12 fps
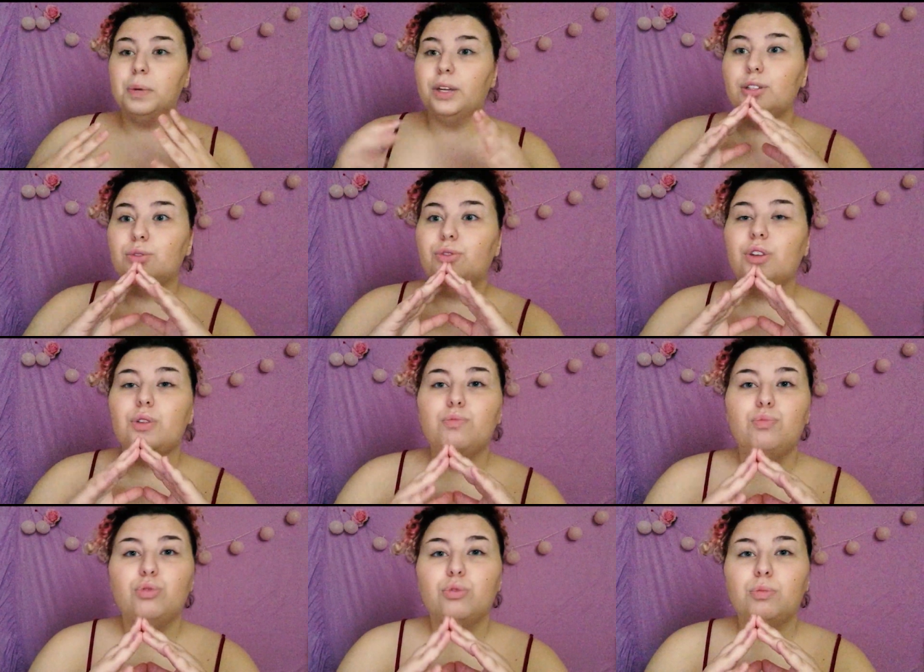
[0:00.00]
bref, ils ont fait une
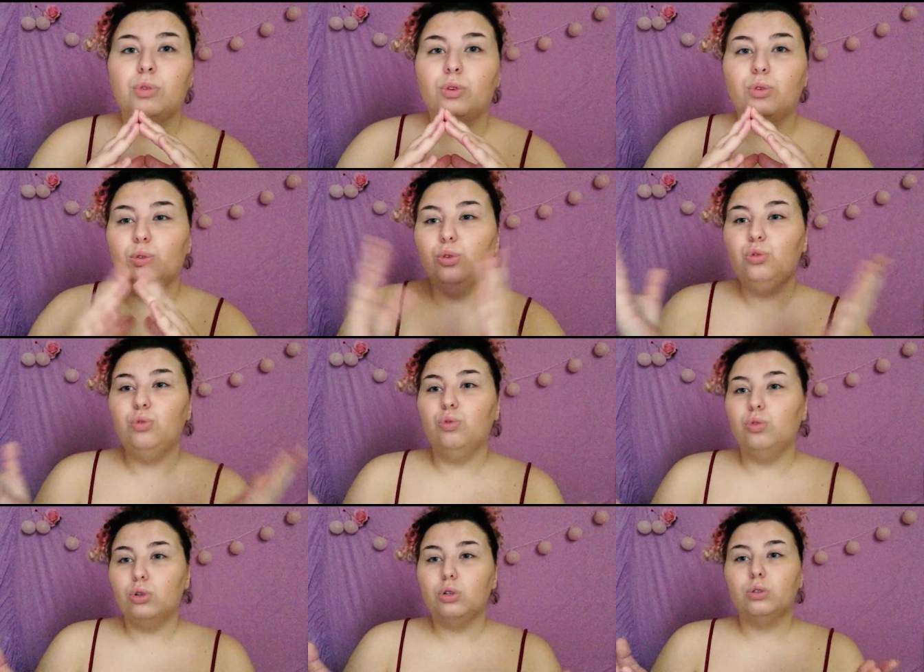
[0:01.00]
pub
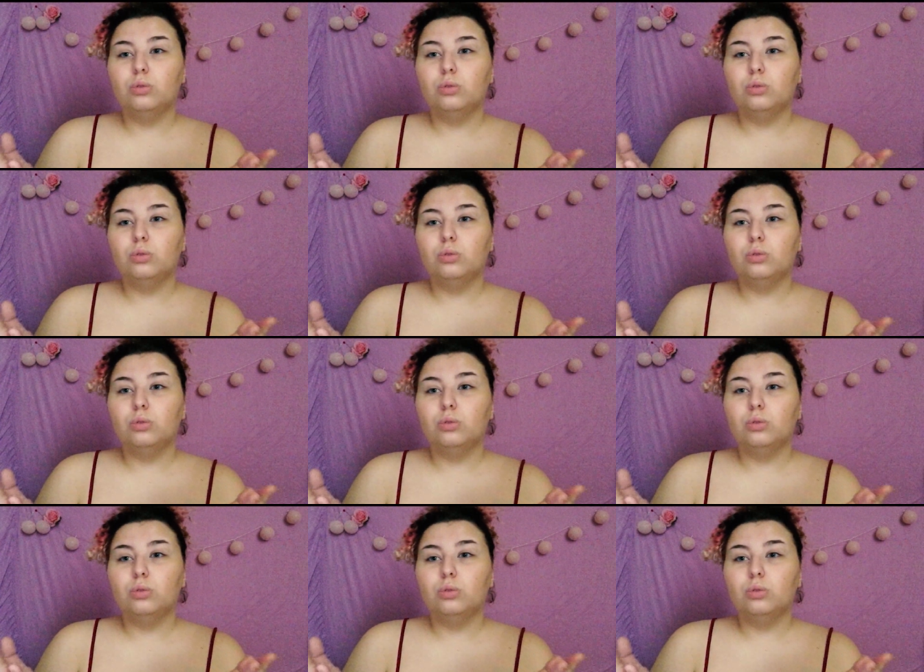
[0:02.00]
autour